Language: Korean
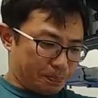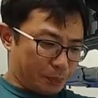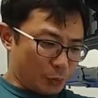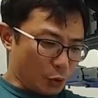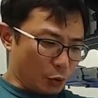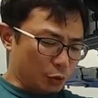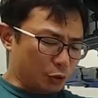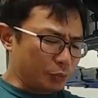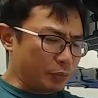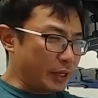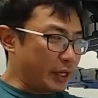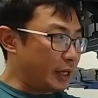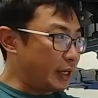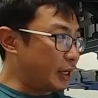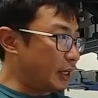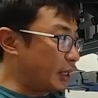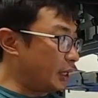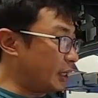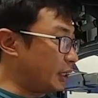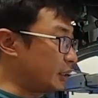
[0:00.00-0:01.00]

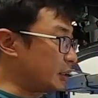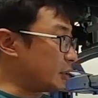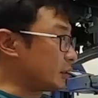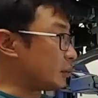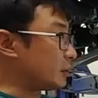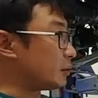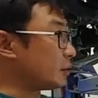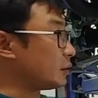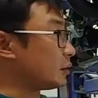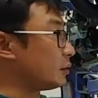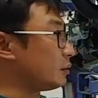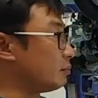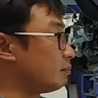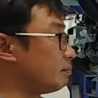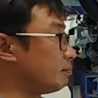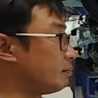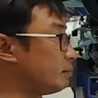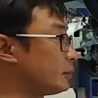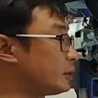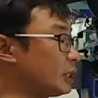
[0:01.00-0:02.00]
요즘에
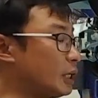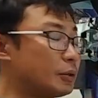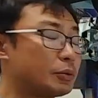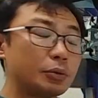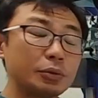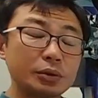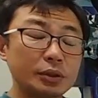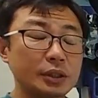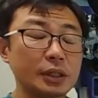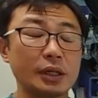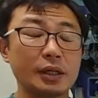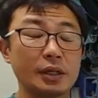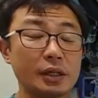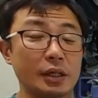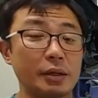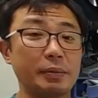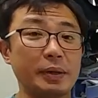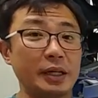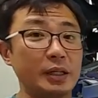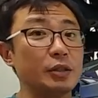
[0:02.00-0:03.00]
셀토스
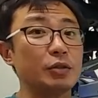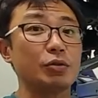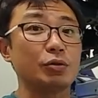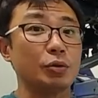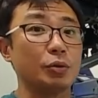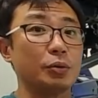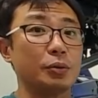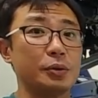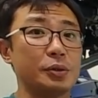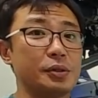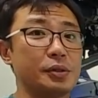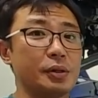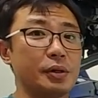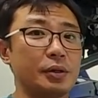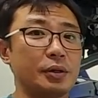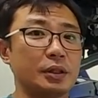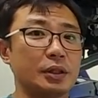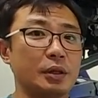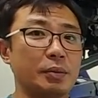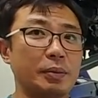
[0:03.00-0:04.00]
차량이 많이 들어오고
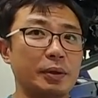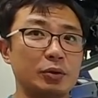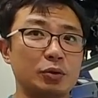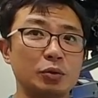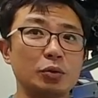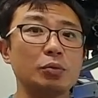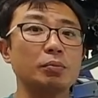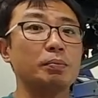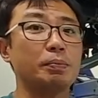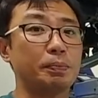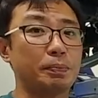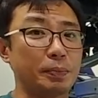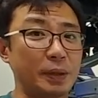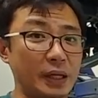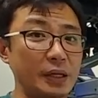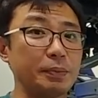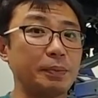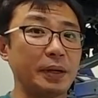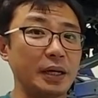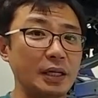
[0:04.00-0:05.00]
있어요. 이제 막 좀
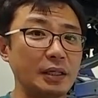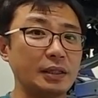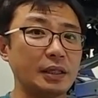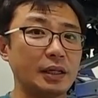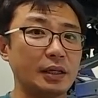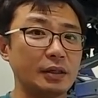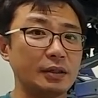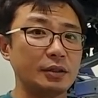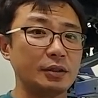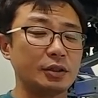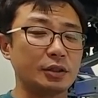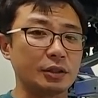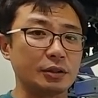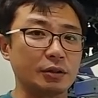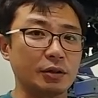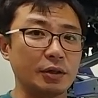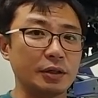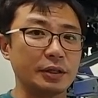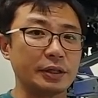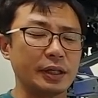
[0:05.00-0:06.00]
많이 팔린다라는
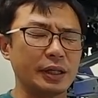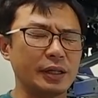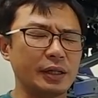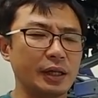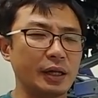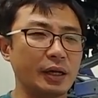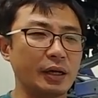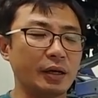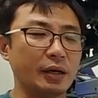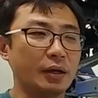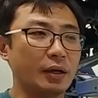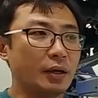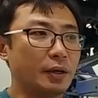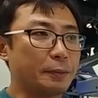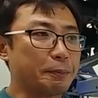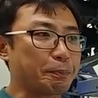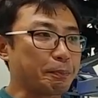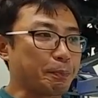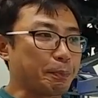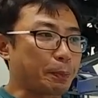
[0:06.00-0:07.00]
증거일 텐데,
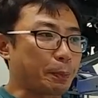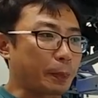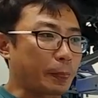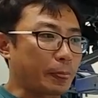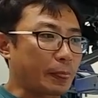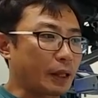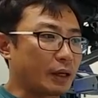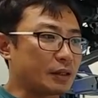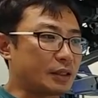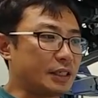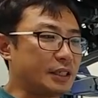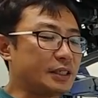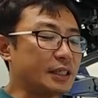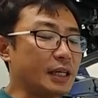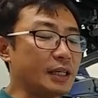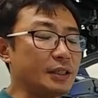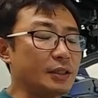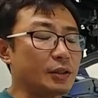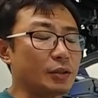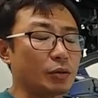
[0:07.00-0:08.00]

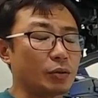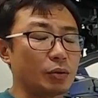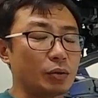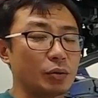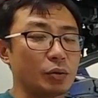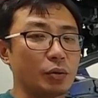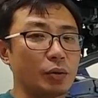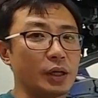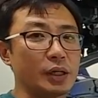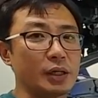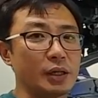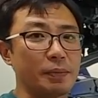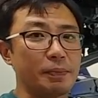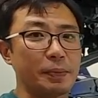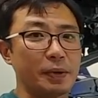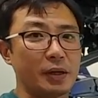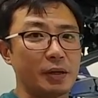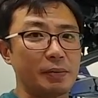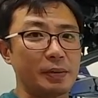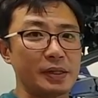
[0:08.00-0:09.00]
디자인적으로
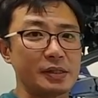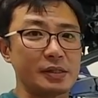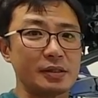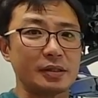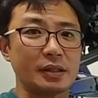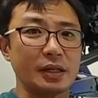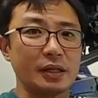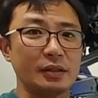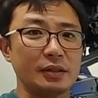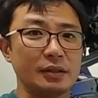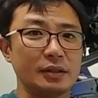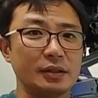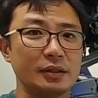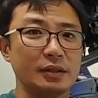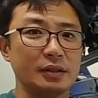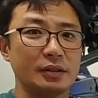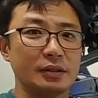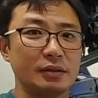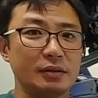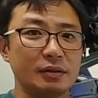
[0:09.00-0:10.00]
환희아빠가 봤을
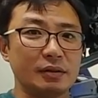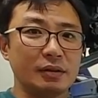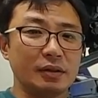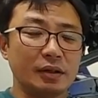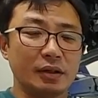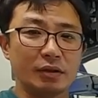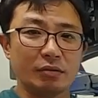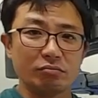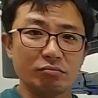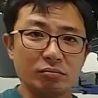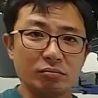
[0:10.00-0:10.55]
때는